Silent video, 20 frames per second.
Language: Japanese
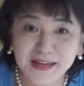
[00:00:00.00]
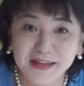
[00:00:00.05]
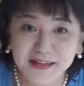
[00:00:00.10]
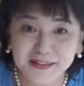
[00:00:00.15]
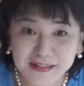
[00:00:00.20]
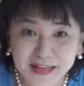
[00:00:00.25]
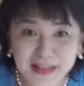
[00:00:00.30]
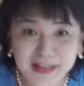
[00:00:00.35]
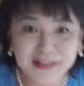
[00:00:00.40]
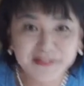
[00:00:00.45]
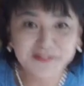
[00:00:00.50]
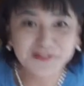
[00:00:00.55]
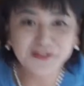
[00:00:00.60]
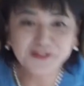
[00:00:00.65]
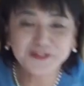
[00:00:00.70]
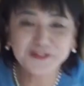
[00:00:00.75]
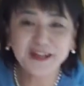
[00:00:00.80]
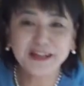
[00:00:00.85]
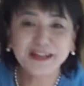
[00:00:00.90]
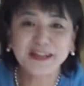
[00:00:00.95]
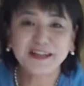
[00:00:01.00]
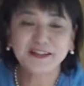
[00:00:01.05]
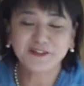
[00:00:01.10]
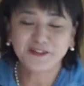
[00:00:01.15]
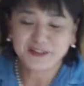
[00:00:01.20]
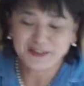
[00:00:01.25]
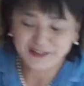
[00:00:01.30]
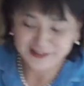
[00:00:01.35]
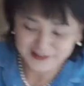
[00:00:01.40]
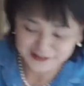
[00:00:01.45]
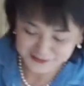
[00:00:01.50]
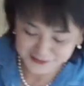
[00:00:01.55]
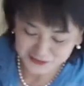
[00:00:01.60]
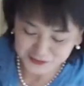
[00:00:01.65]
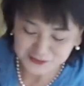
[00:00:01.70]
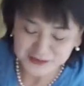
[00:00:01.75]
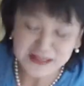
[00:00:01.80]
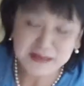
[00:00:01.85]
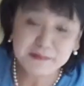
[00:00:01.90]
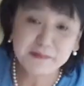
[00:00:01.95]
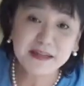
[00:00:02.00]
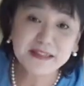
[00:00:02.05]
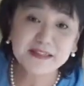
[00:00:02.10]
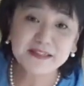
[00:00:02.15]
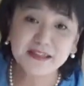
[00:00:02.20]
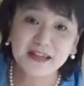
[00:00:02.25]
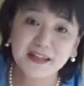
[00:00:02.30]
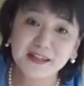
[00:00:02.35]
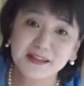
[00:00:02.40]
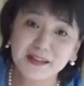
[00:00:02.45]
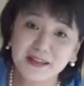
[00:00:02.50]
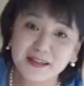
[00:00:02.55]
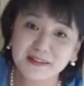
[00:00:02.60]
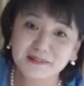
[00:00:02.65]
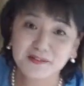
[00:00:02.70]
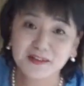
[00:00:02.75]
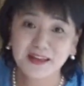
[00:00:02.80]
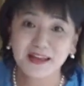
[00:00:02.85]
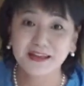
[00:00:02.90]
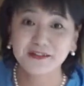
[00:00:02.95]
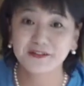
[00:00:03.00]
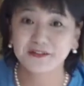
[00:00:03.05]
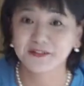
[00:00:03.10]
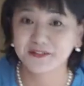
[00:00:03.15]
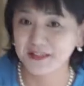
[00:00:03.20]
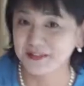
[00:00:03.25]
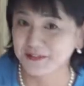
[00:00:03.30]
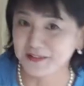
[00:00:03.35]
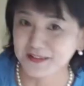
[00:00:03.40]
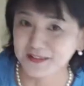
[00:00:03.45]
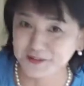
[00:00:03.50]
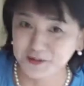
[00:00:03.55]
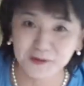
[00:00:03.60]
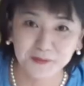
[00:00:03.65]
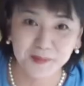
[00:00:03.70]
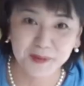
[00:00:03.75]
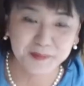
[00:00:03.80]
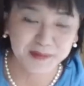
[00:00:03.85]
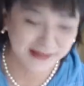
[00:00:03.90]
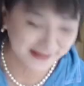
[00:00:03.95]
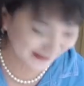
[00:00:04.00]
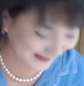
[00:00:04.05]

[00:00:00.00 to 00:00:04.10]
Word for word: なんかね録画なのにちょっと言い間違えて編集せずにそのま